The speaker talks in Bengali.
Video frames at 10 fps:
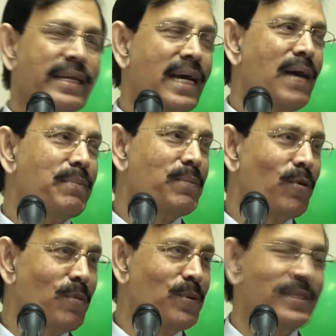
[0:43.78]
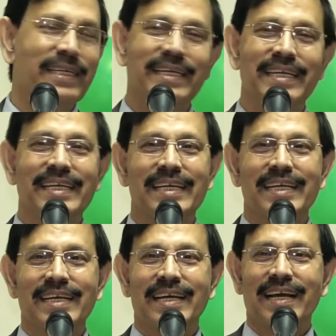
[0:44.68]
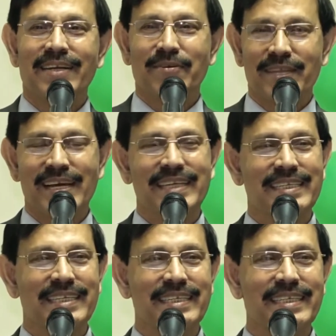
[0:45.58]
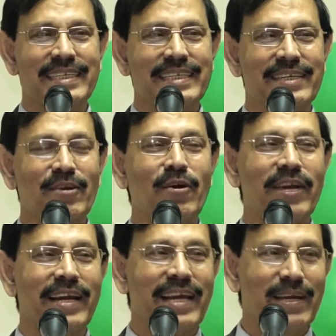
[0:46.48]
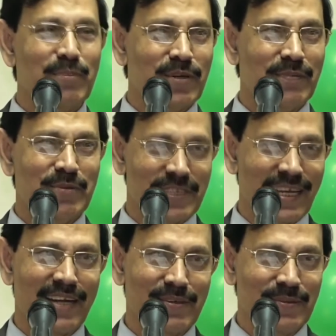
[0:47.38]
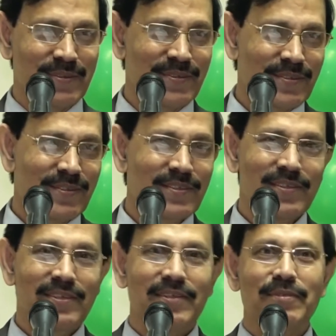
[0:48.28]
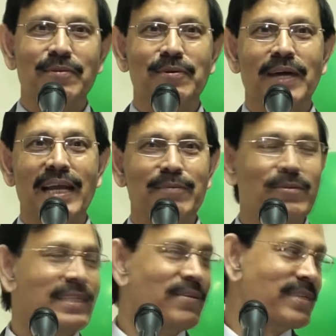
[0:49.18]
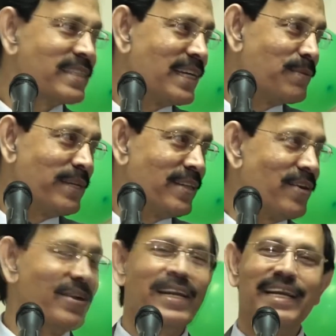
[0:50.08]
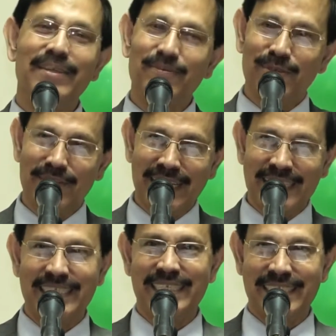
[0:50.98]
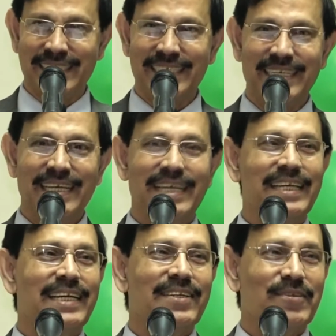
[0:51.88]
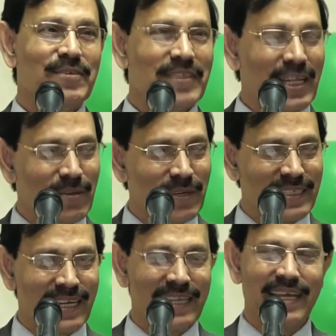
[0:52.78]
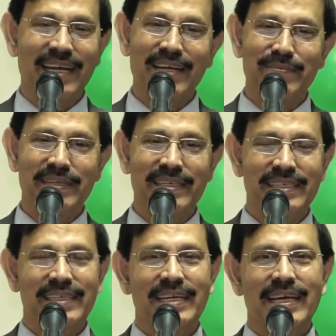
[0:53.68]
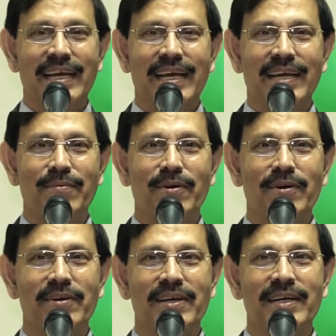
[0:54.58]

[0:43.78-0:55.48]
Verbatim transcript: এটা আমি বলবো যে একটা কথা আছে যে ঘরের খেয়ে বনের মোস্তাহানো তো আলিমুজ্জামান সাহেব এ ধরনের একটি উদ্যোগ নিয়েছেন সাধুবাদ জানাই তাকে আমি এবং